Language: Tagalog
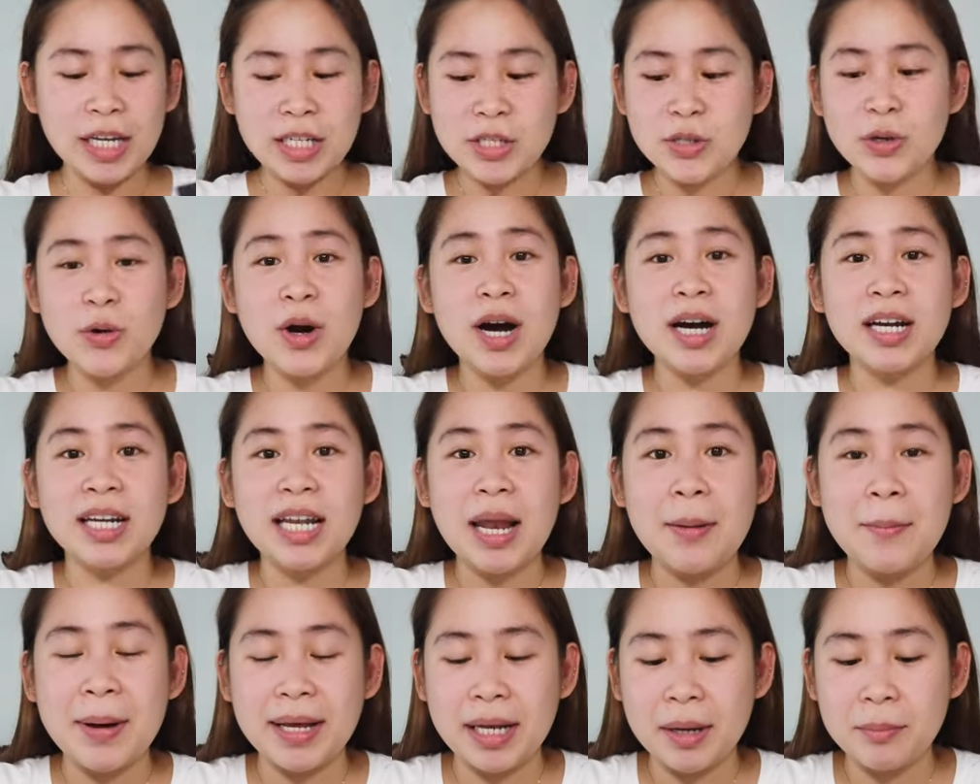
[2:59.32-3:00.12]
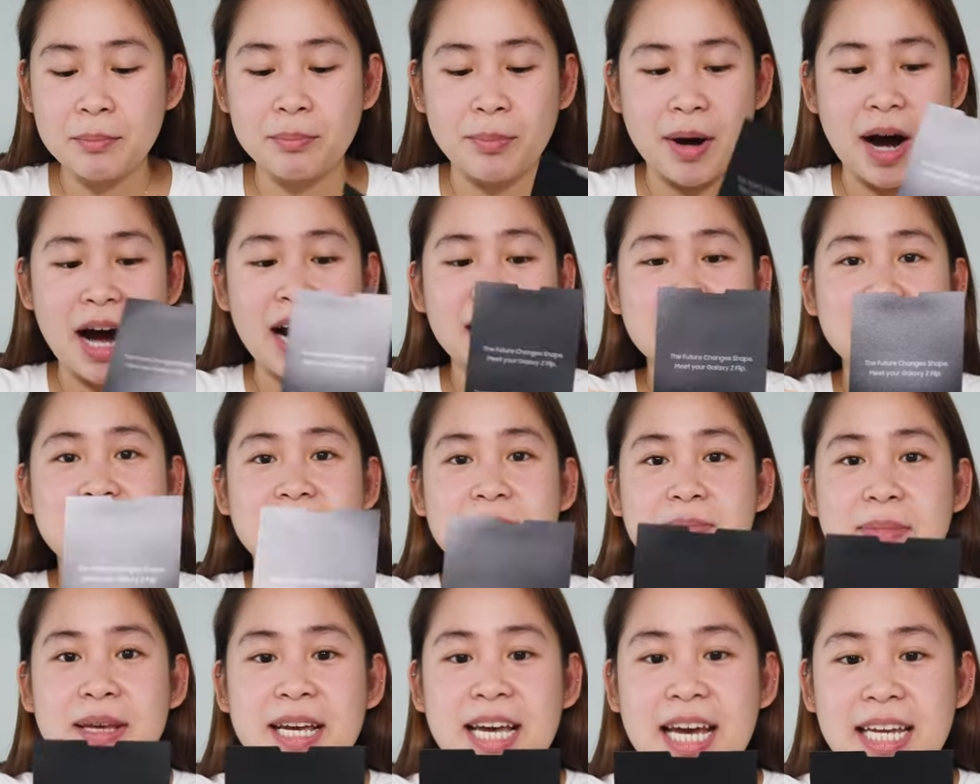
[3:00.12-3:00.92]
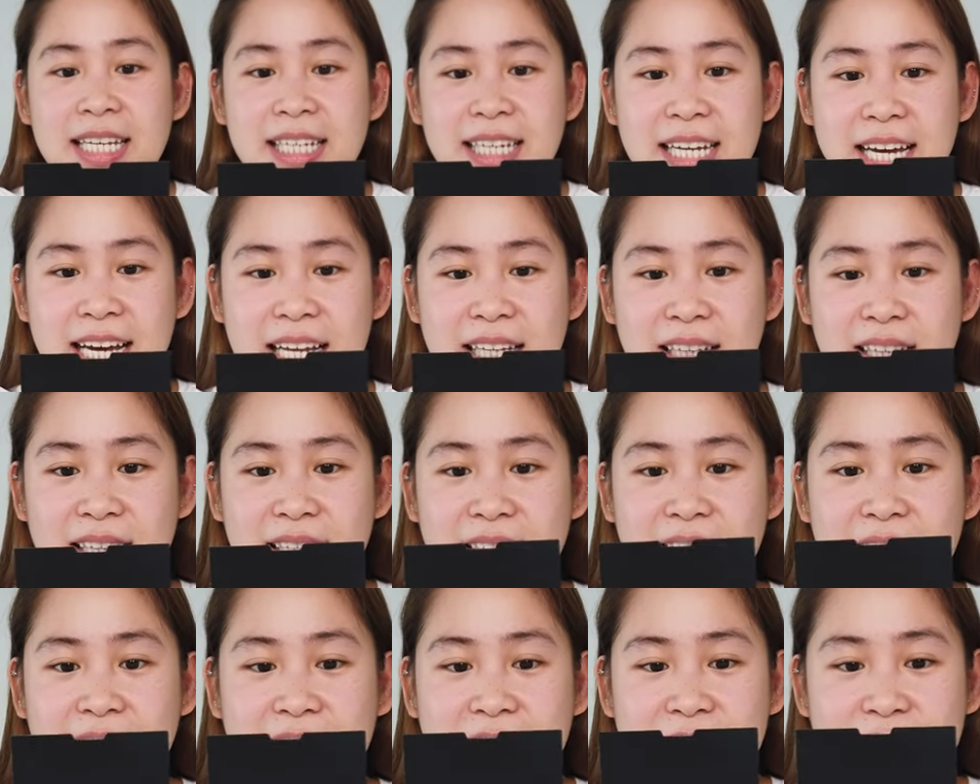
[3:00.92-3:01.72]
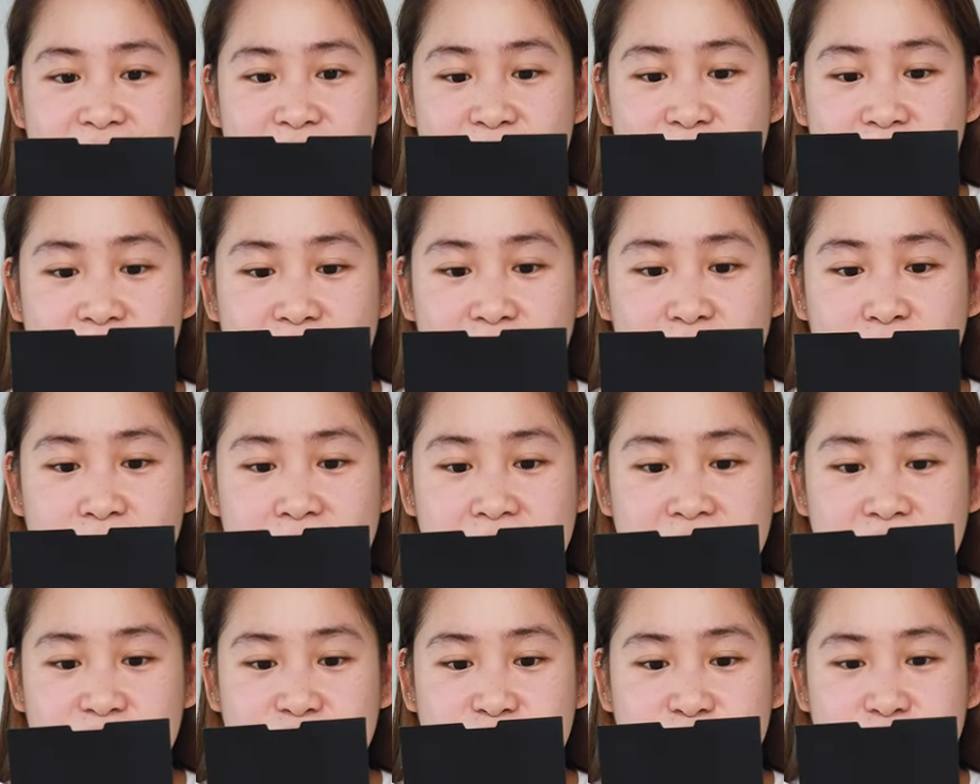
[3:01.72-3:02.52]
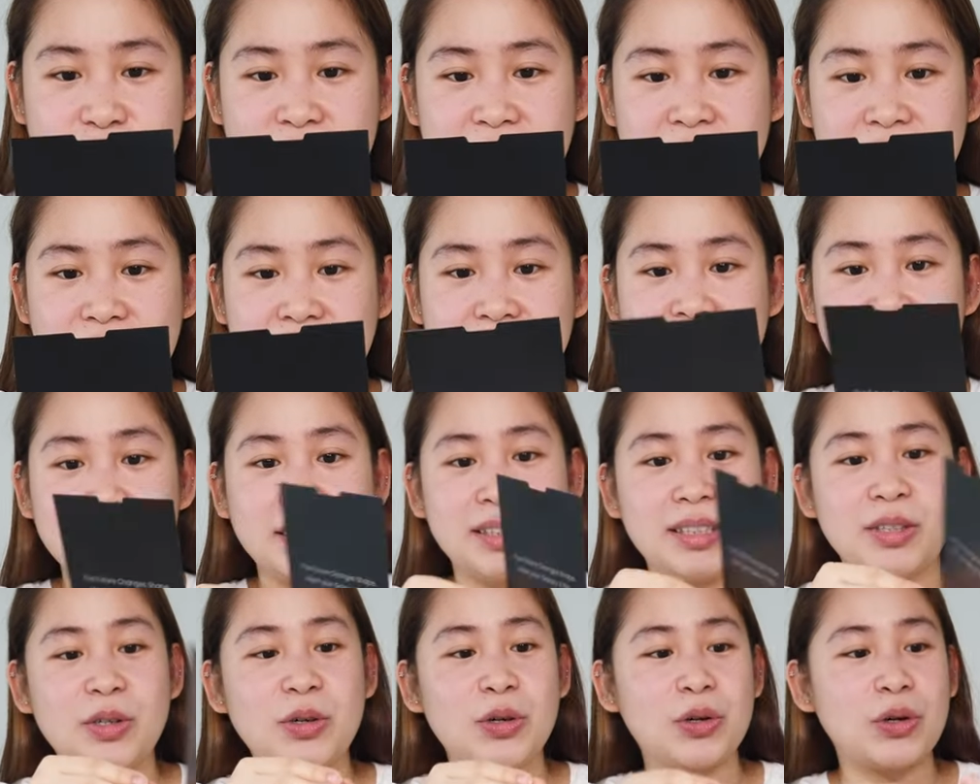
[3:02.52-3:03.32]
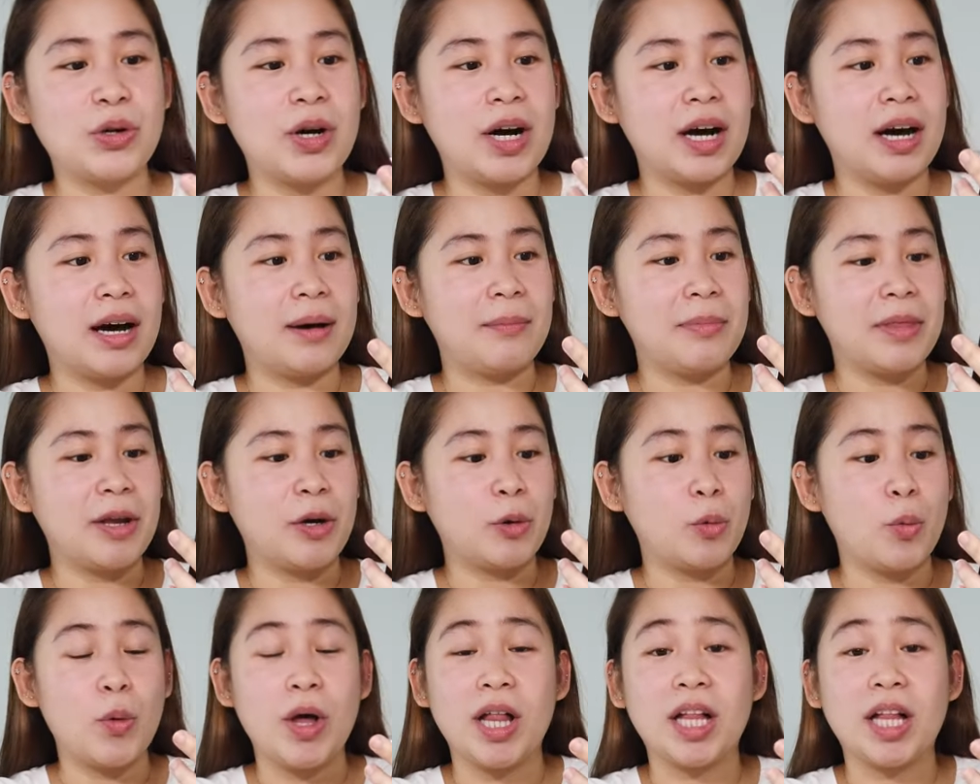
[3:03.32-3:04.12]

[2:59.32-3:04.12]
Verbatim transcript: Okay, so ang laman ng box, may ganyan. Kung ano man siya. Siguro um, they're